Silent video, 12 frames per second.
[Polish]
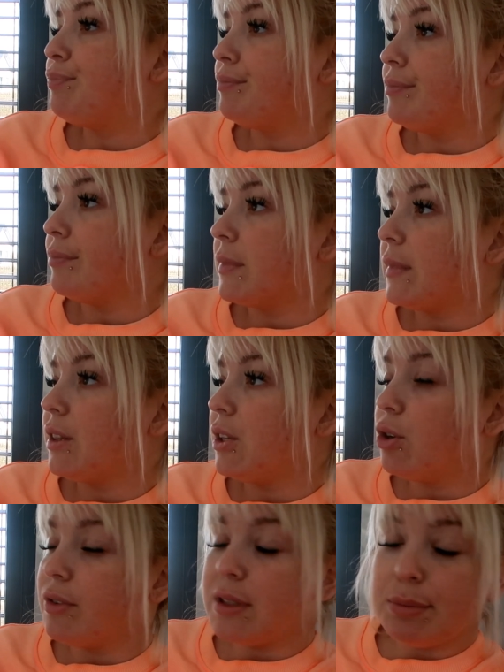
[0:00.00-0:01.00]
mm,
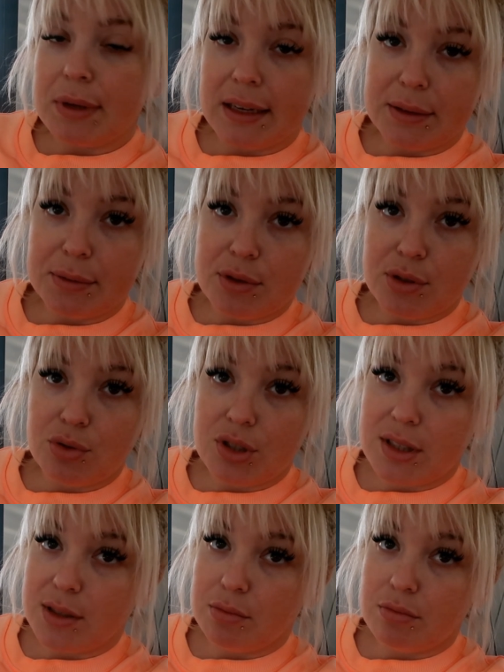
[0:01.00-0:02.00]
tylko w sypialni po prostu
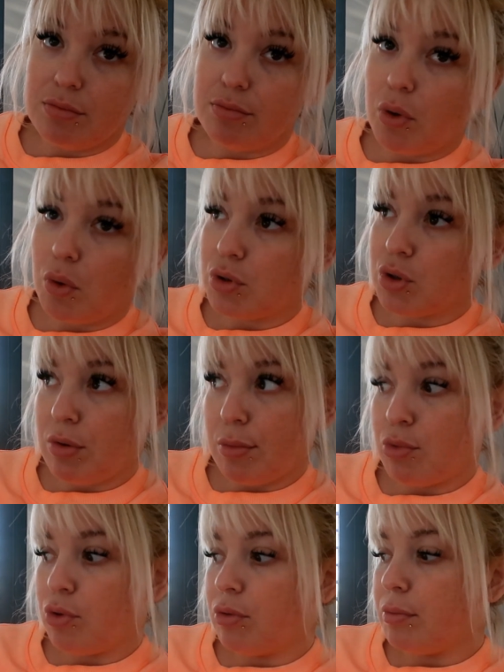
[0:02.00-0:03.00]
się z nim
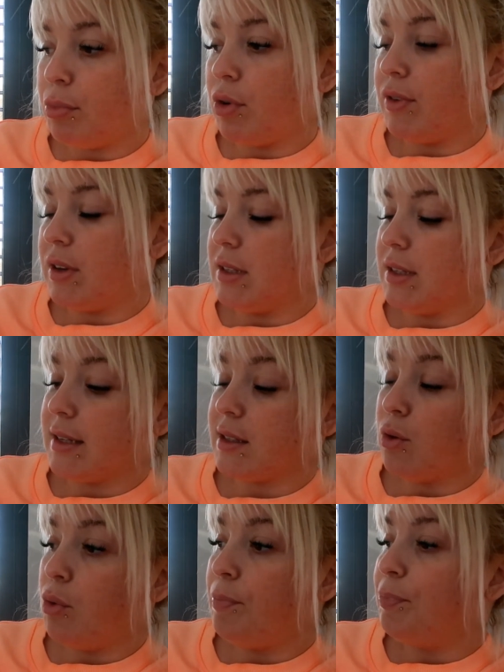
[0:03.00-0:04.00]
położyłam i on po chwili
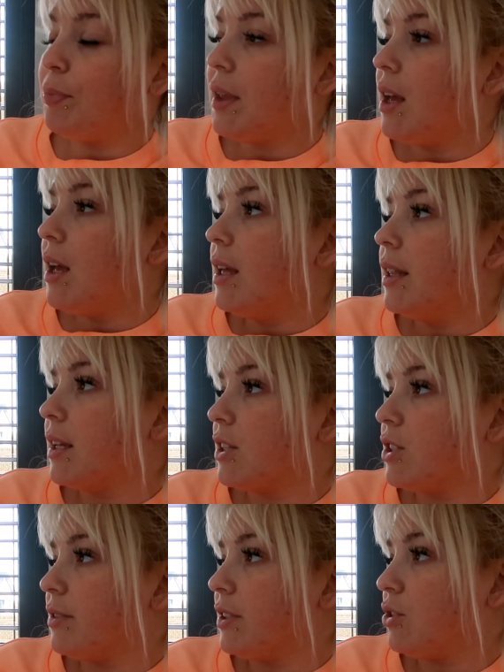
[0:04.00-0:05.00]
zasnął.
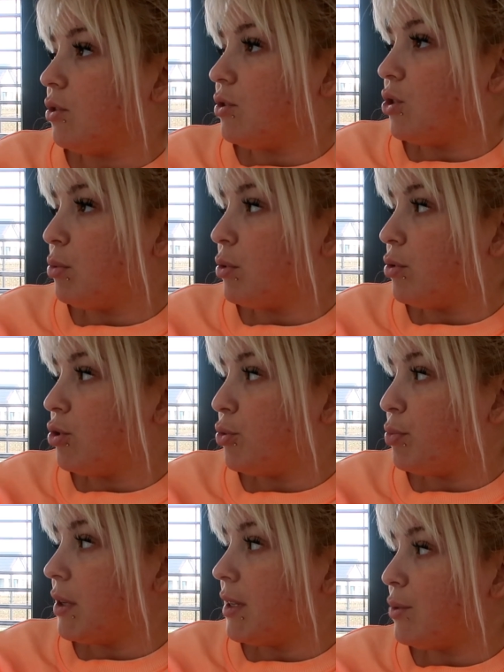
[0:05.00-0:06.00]
Także właśnie on sobie już
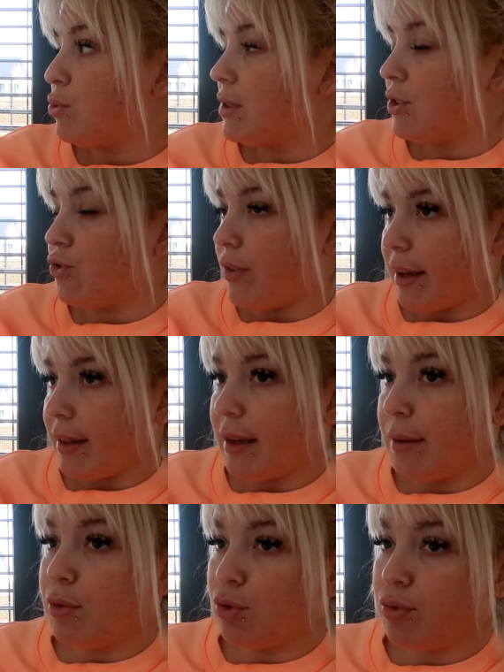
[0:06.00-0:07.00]
śpi, jest tłusty
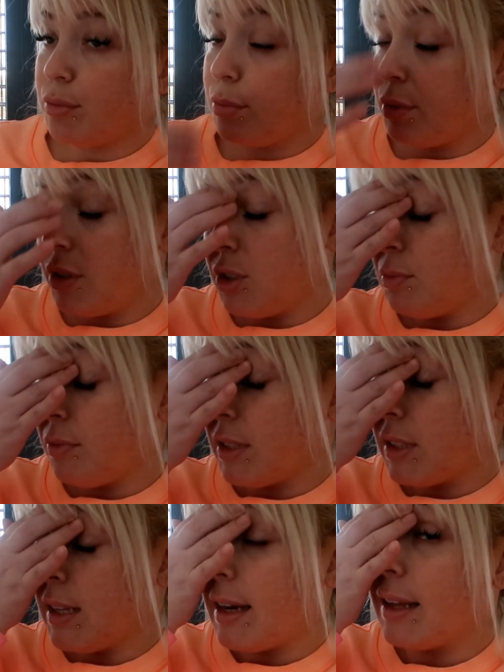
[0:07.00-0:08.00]
czwartek. My już byliśmy
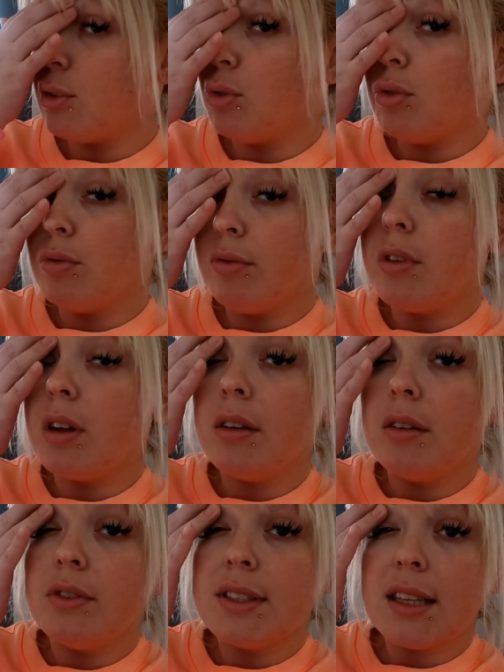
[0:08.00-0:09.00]
właśnie rano,
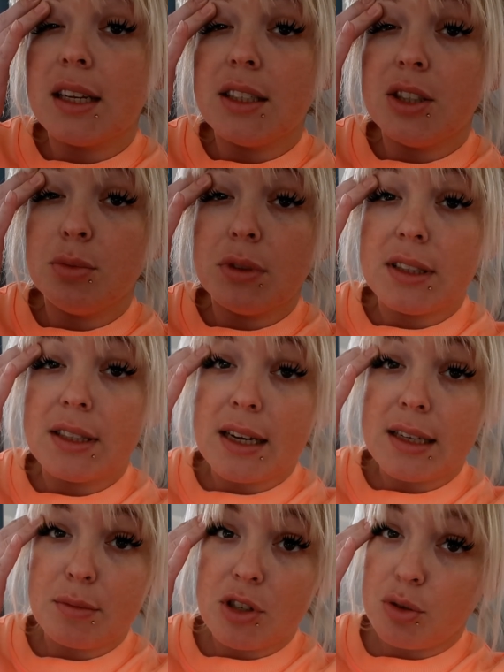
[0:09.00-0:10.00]
e, wstaliśmy i
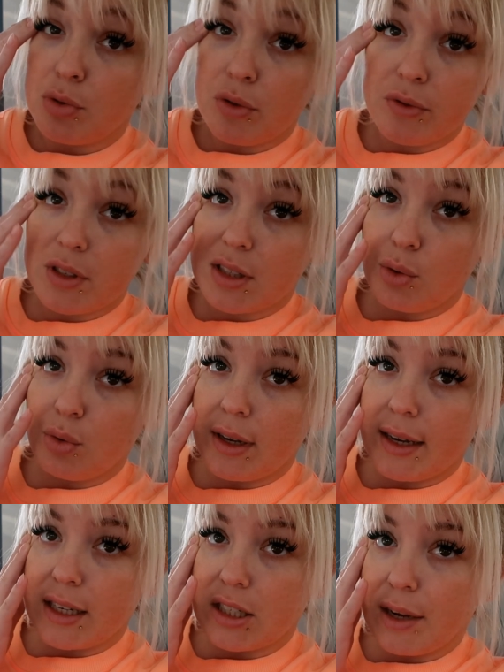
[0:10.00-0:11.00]
zaraz mieliśmy tę wizytę u
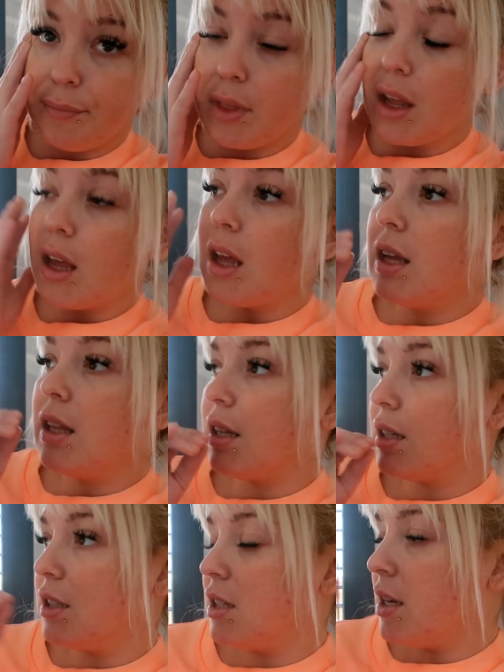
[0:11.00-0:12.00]
lekarza.
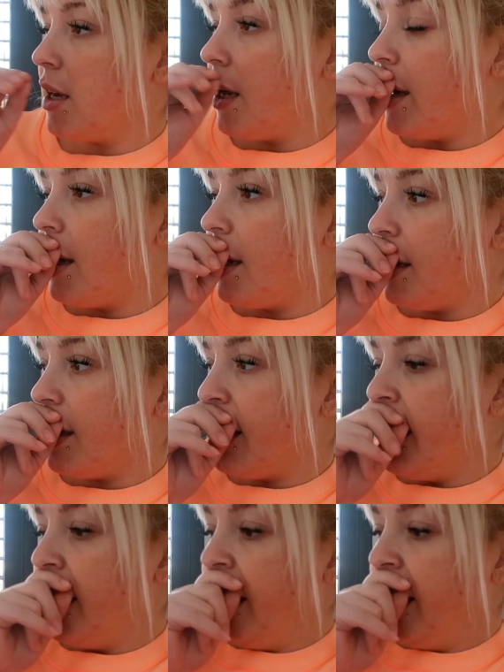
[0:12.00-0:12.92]
Także e,